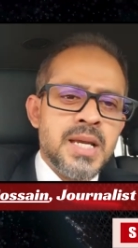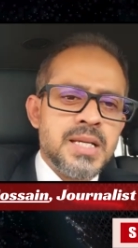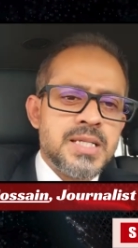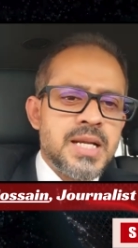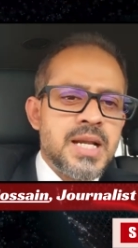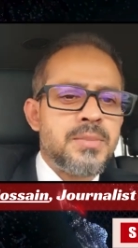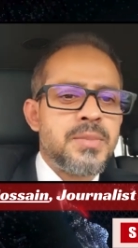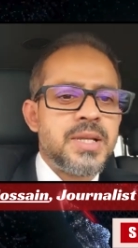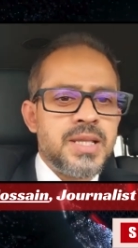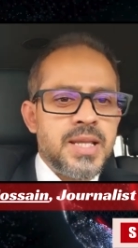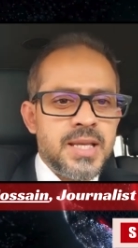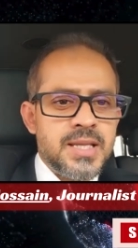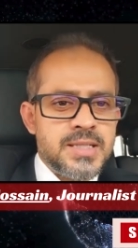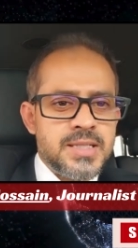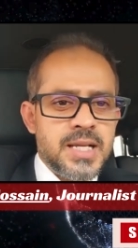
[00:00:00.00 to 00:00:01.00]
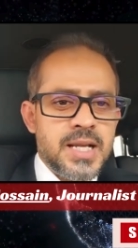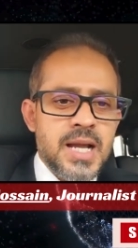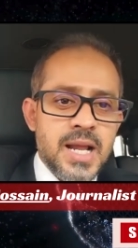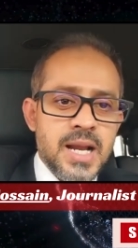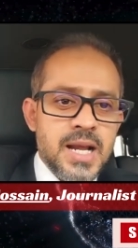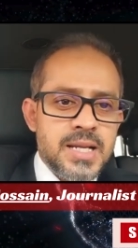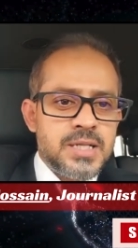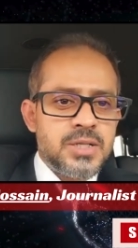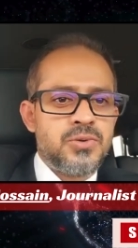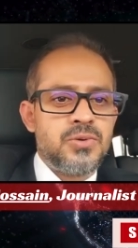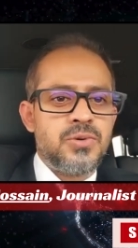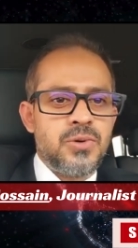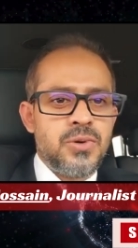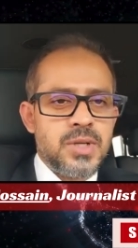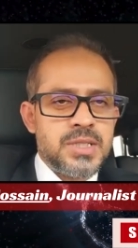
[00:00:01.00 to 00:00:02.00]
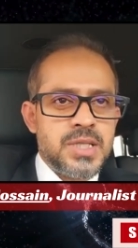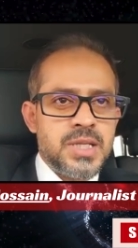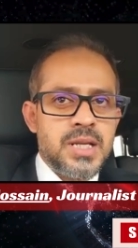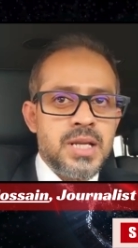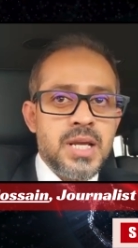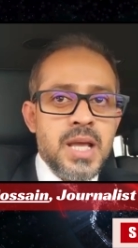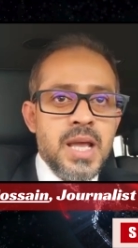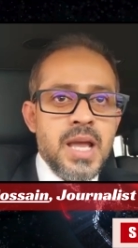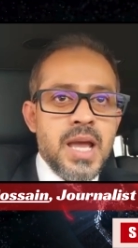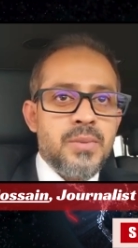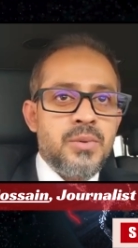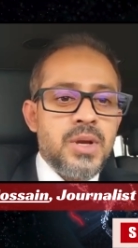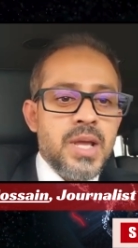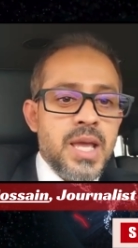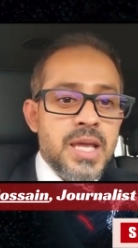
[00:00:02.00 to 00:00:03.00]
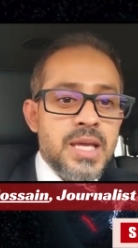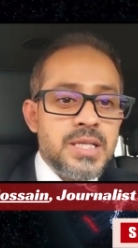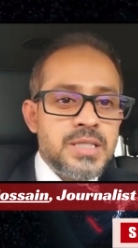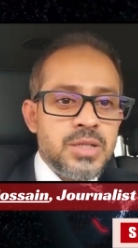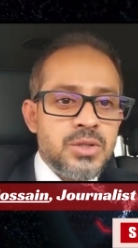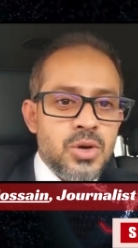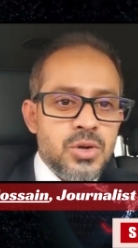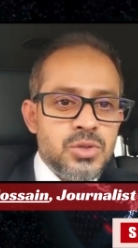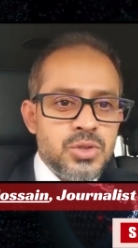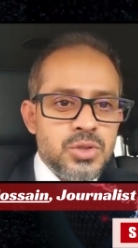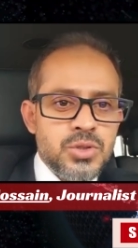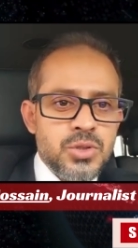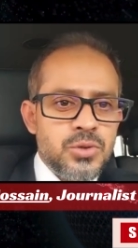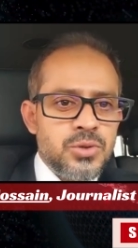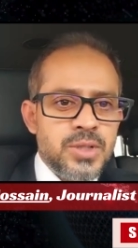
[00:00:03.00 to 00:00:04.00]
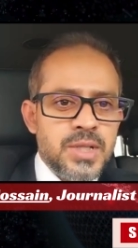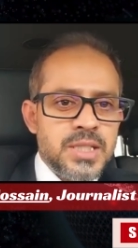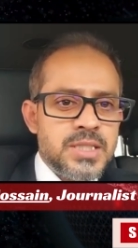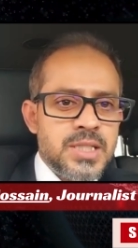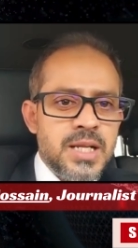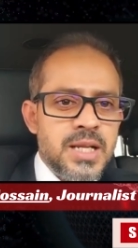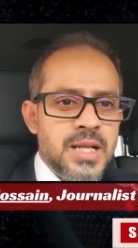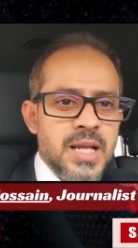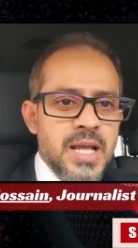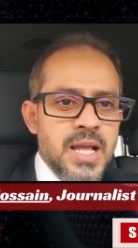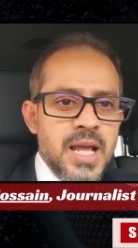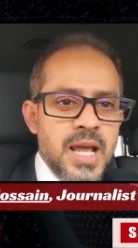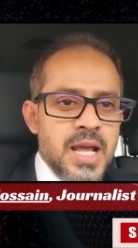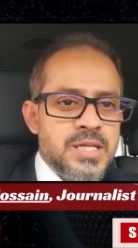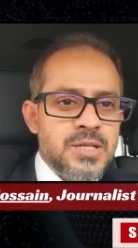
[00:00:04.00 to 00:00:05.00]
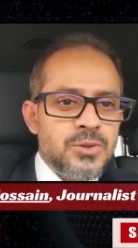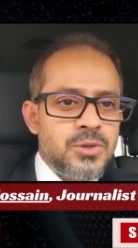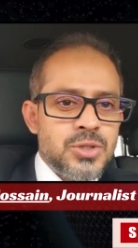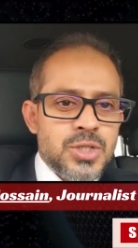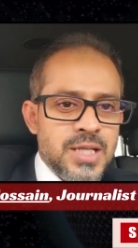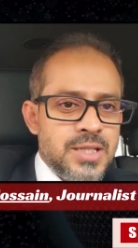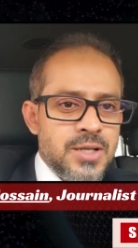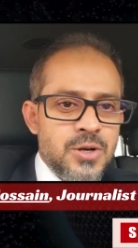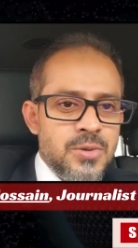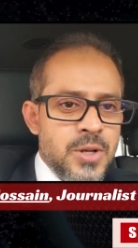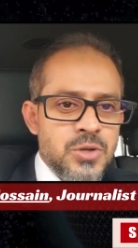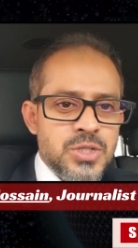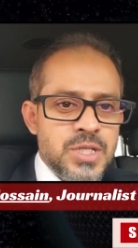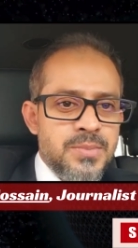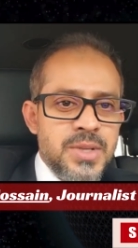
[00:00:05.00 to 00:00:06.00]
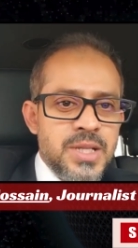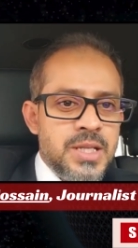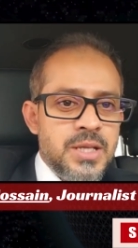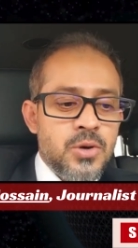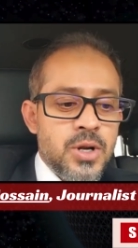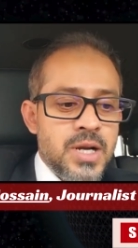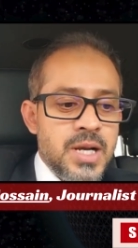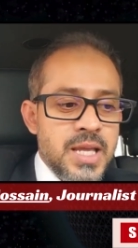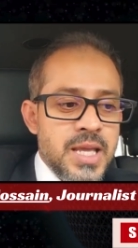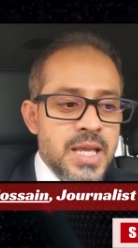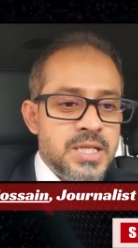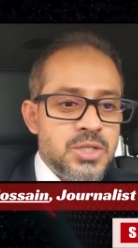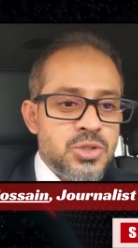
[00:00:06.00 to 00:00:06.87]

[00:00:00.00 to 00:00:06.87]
সেটা আমরা দেখেছি কারা এটা শুরু করেছে এবং এই যে ধ্বংসযজ্ঞ দেখছেন এটাও তো সাধারণ মানুষ এমনিতেই করে নাই এই